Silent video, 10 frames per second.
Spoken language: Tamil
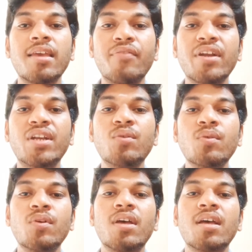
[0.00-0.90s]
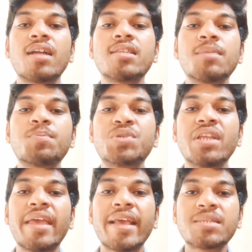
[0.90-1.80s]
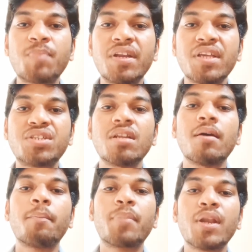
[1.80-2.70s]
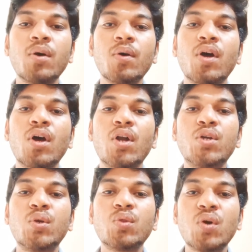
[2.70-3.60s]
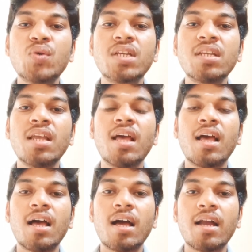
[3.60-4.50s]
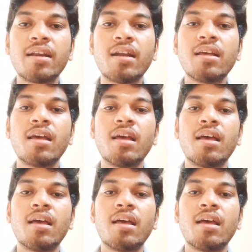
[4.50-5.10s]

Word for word: எஃபெக்டிவ் கன்சப்ஷன் எக்ஸ்பெண்டிச்சர் பிலோ டூ தௌசண்ட் ஹண்ட்ரட்